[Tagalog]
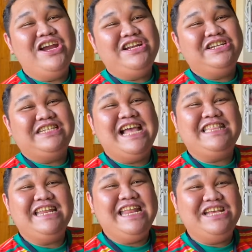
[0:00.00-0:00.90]
orders
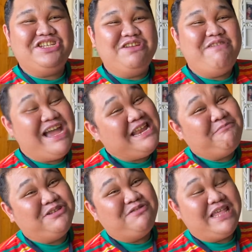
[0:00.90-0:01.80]
natin nationwide.
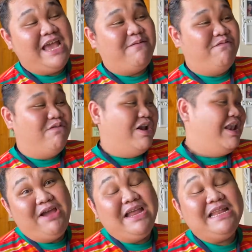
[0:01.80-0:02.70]
I'm so thankful.
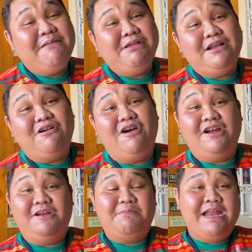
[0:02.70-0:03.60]
Ang dami
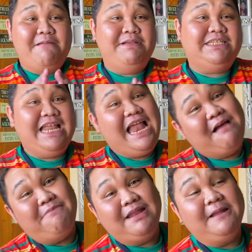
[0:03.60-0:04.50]
nag-order. Maraming
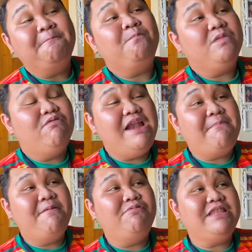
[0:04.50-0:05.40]
salamat. Wala
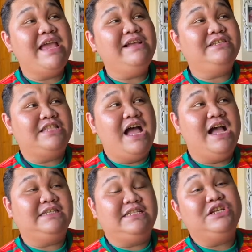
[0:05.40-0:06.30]
pa po tayong
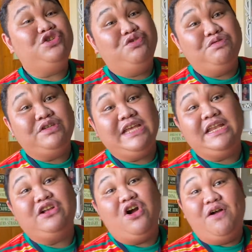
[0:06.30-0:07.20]
stocks ng juice
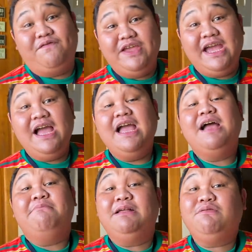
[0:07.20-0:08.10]
and coffee.
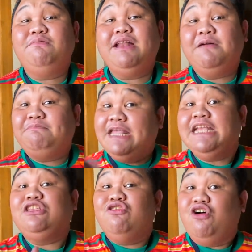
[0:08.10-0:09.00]
But we will
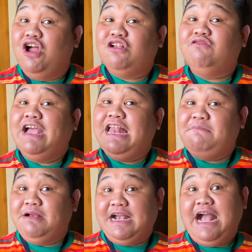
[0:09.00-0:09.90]
update you all kung
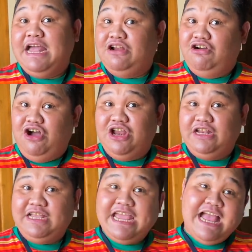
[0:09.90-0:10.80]
kailan magkakaroon.
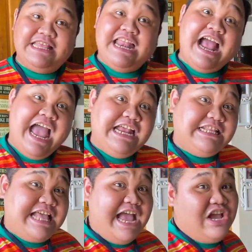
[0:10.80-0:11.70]
Kaya tara,
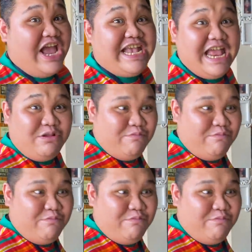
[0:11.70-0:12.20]
kainan tayo. I can't